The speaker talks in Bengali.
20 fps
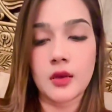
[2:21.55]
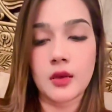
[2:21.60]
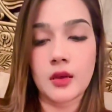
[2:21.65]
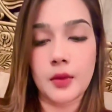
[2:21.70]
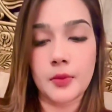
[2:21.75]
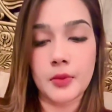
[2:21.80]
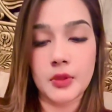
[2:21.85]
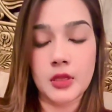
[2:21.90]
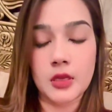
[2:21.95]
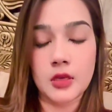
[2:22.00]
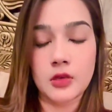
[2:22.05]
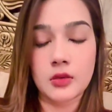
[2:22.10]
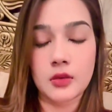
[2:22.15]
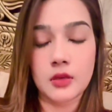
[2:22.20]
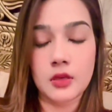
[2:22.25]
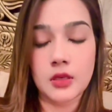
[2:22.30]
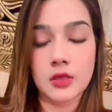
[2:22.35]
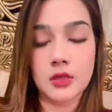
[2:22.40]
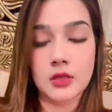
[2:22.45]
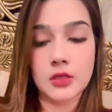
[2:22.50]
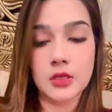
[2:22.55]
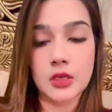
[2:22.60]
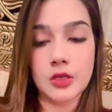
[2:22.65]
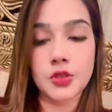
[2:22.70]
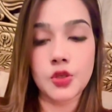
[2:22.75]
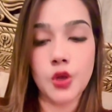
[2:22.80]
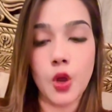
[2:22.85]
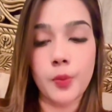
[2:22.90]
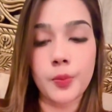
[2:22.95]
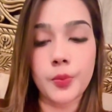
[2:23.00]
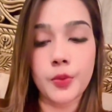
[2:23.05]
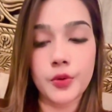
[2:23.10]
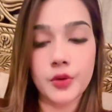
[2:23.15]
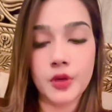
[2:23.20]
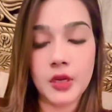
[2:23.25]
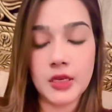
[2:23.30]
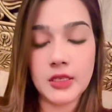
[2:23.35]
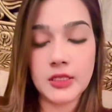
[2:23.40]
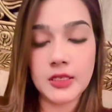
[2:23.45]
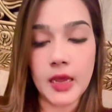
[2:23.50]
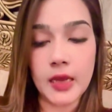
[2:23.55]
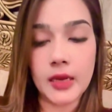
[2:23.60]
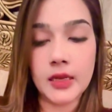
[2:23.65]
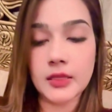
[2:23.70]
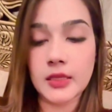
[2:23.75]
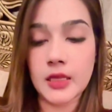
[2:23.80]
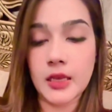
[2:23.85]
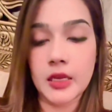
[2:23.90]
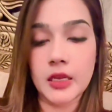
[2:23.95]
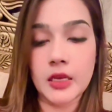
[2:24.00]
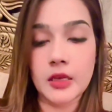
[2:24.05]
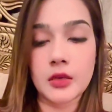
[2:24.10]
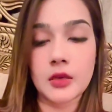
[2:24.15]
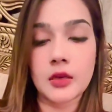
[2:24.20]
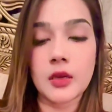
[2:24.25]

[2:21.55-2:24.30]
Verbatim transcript: আমাদের সে সম্পর্কের জায়গা থেকে